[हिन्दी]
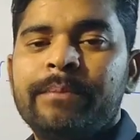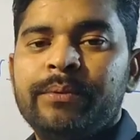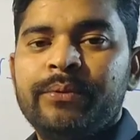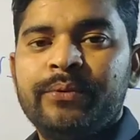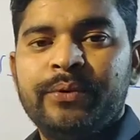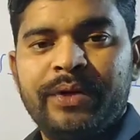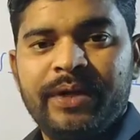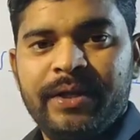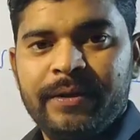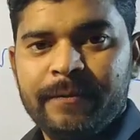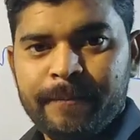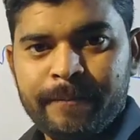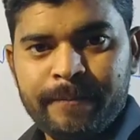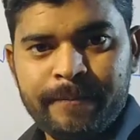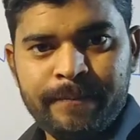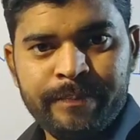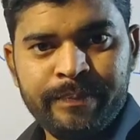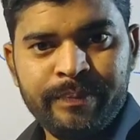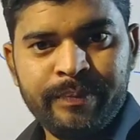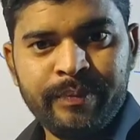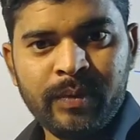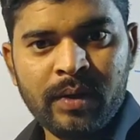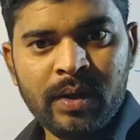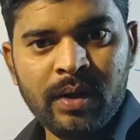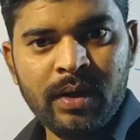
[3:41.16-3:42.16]
पूरी
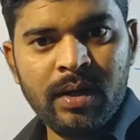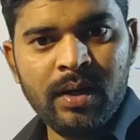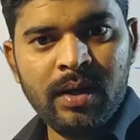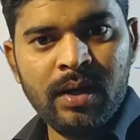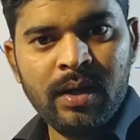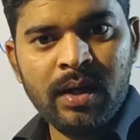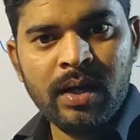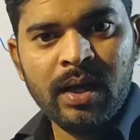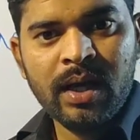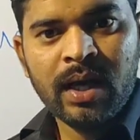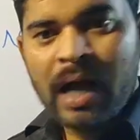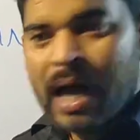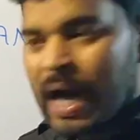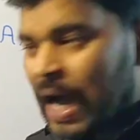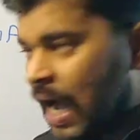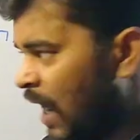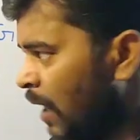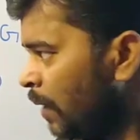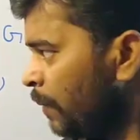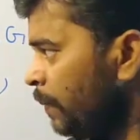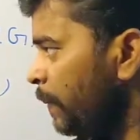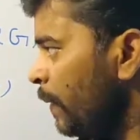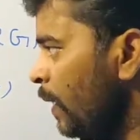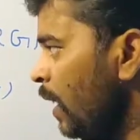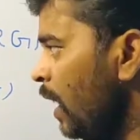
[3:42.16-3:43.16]

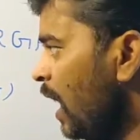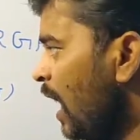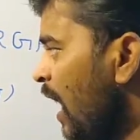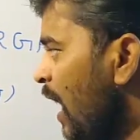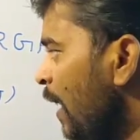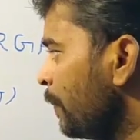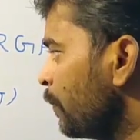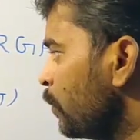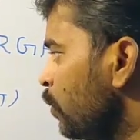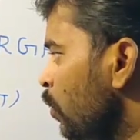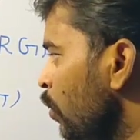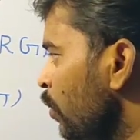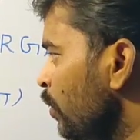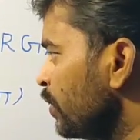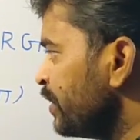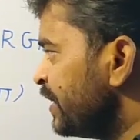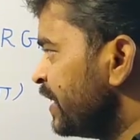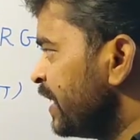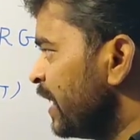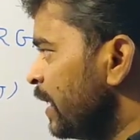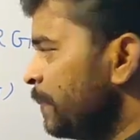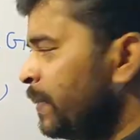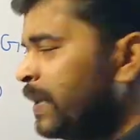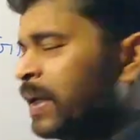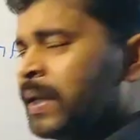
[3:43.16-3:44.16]
अब आपको
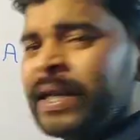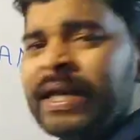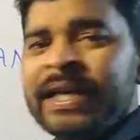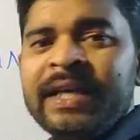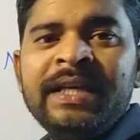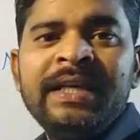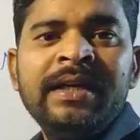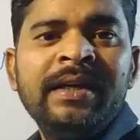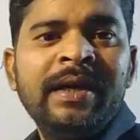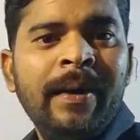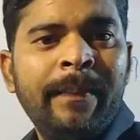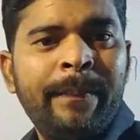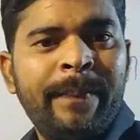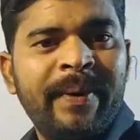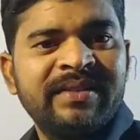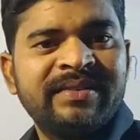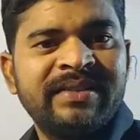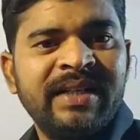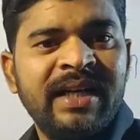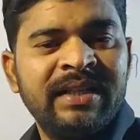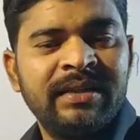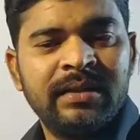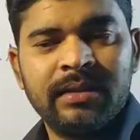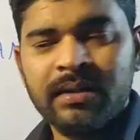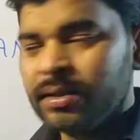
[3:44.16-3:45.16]
ये भी नहीं है
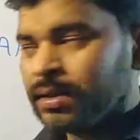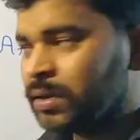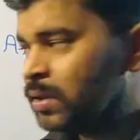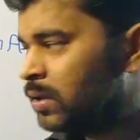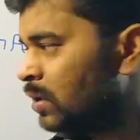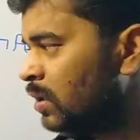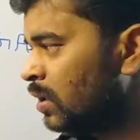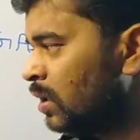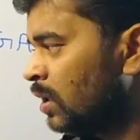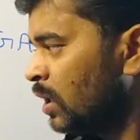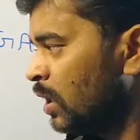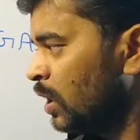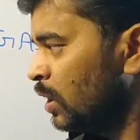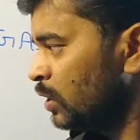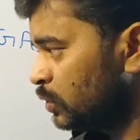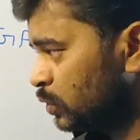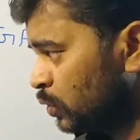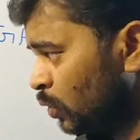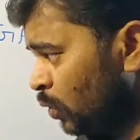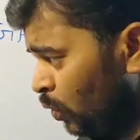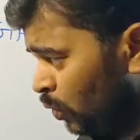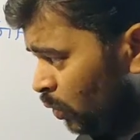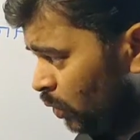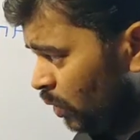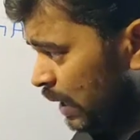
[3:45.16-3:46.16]
पसंद
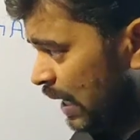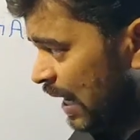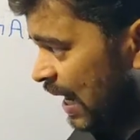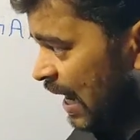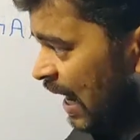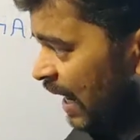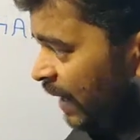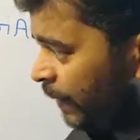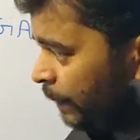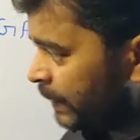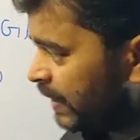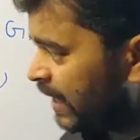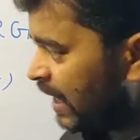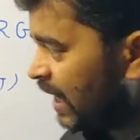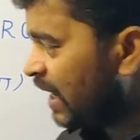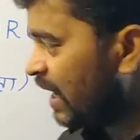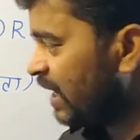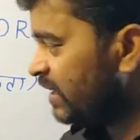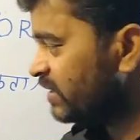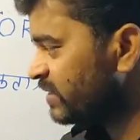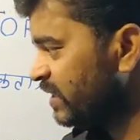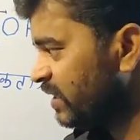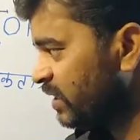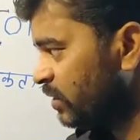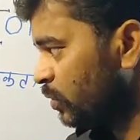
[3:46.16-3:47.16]
तो आप क्या
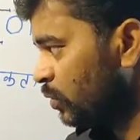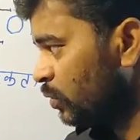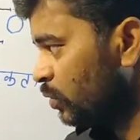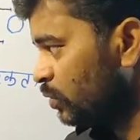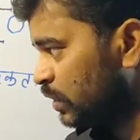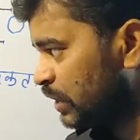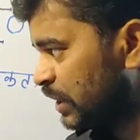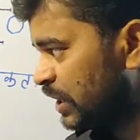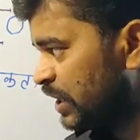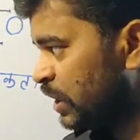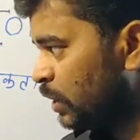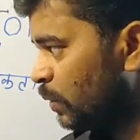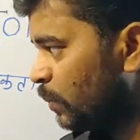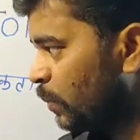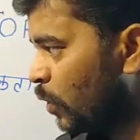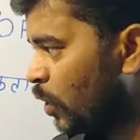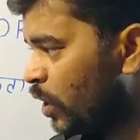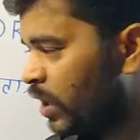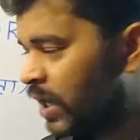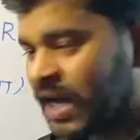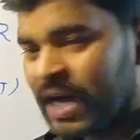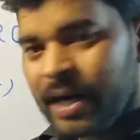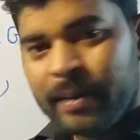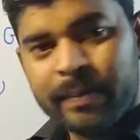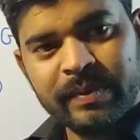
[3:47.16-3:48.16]
कर सकते हो तीन
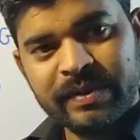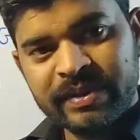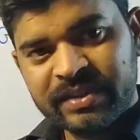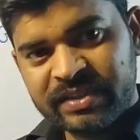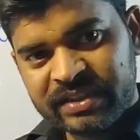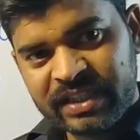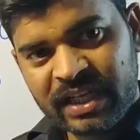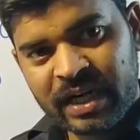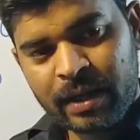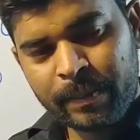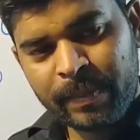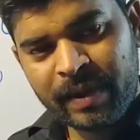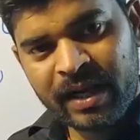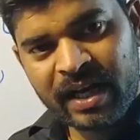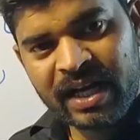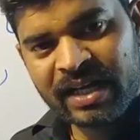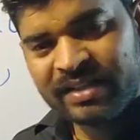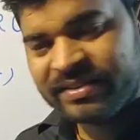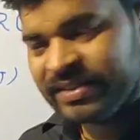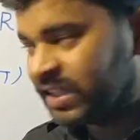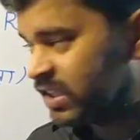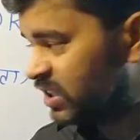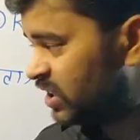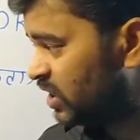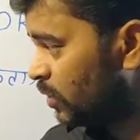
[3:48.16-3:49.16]
बॉन्ड आप इस तरफ
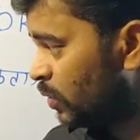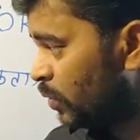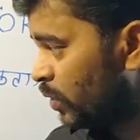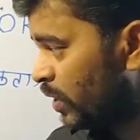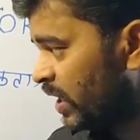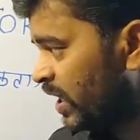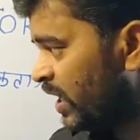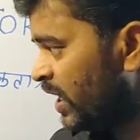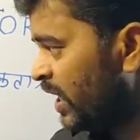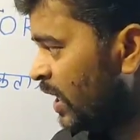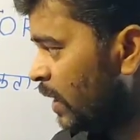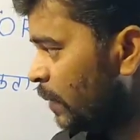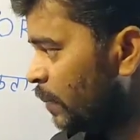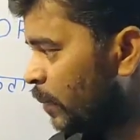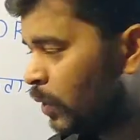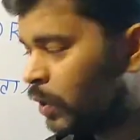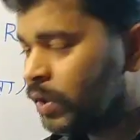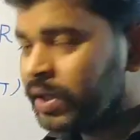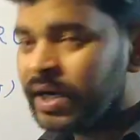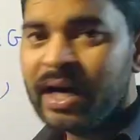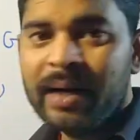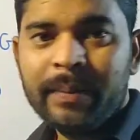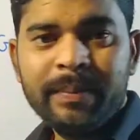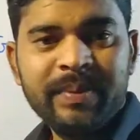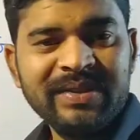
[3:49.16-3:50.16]
लगा सकते हो और एक
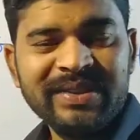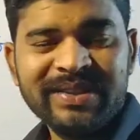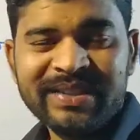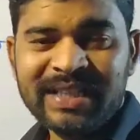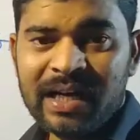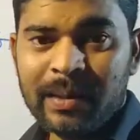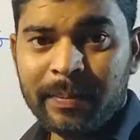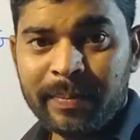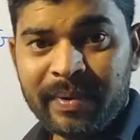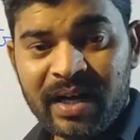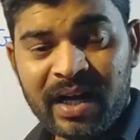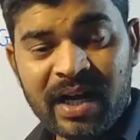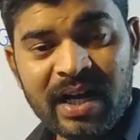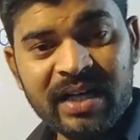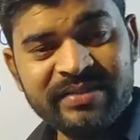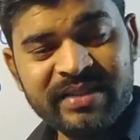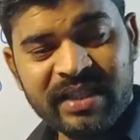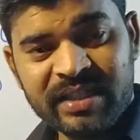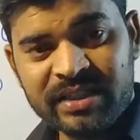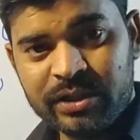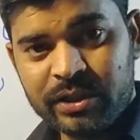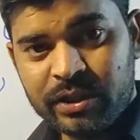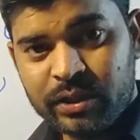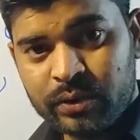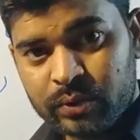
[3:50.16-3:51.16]
बॉन्ड आप इस तरफ लगा
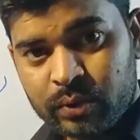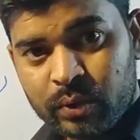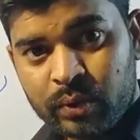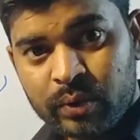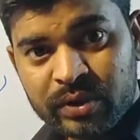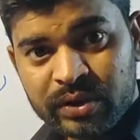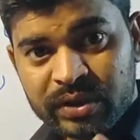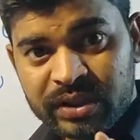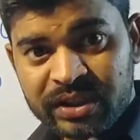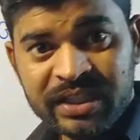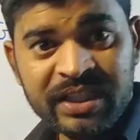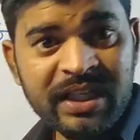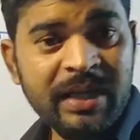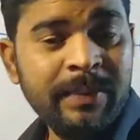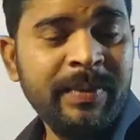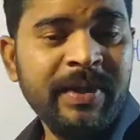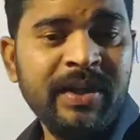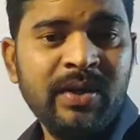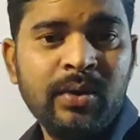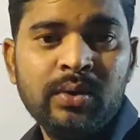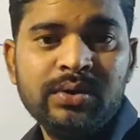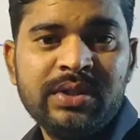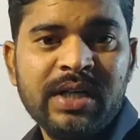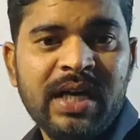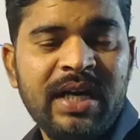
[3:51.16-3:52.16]
सकते हो तो ये
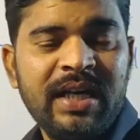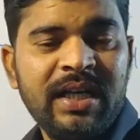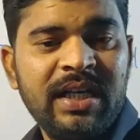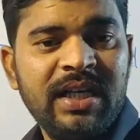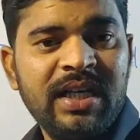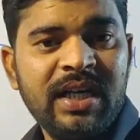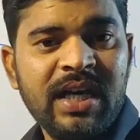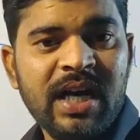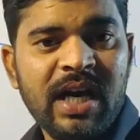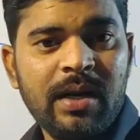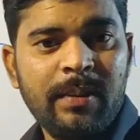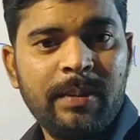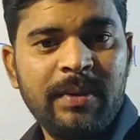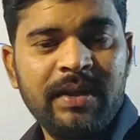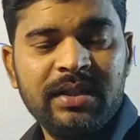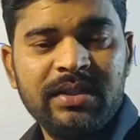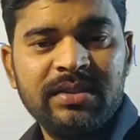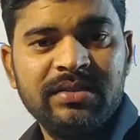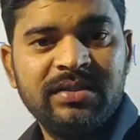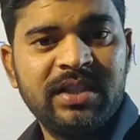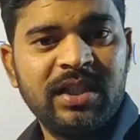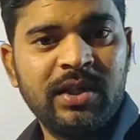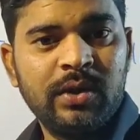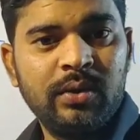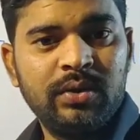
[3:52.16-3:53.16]
भी हो जाएगी कार्बन
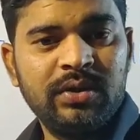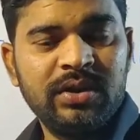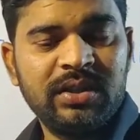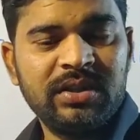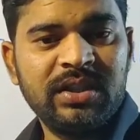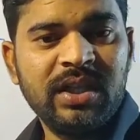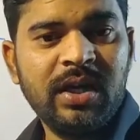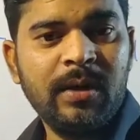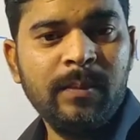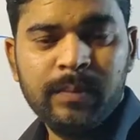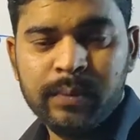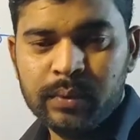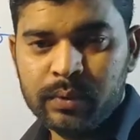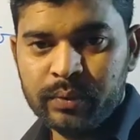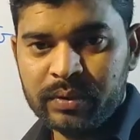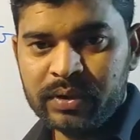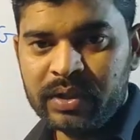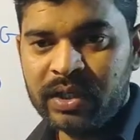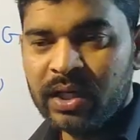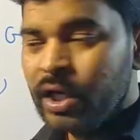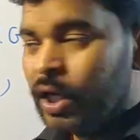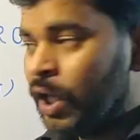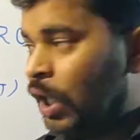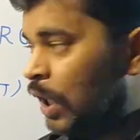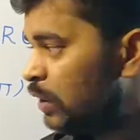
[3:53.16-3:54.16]
की संयोजकता
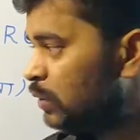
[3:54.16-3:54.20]
पूरी